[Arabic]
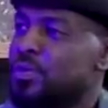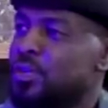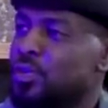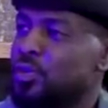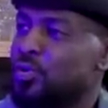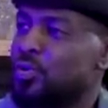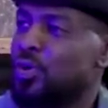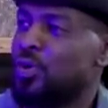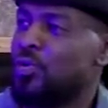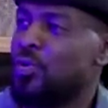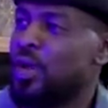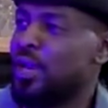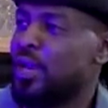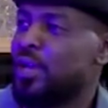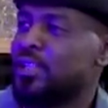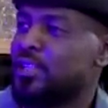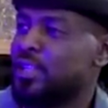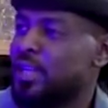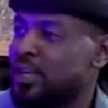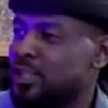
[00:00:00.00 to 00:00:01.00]
انه يا اخوان
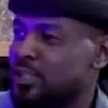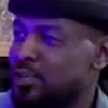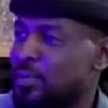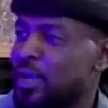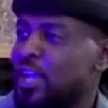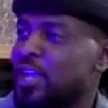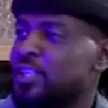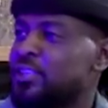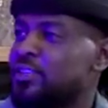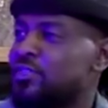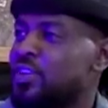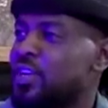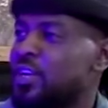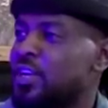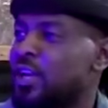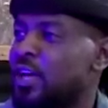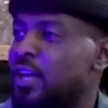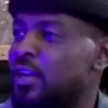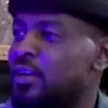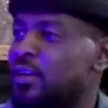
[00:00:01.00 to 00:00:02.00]
انا داير اختم حياتي في
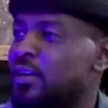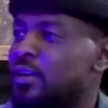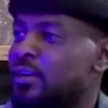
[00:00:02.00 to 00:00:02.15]
الهلال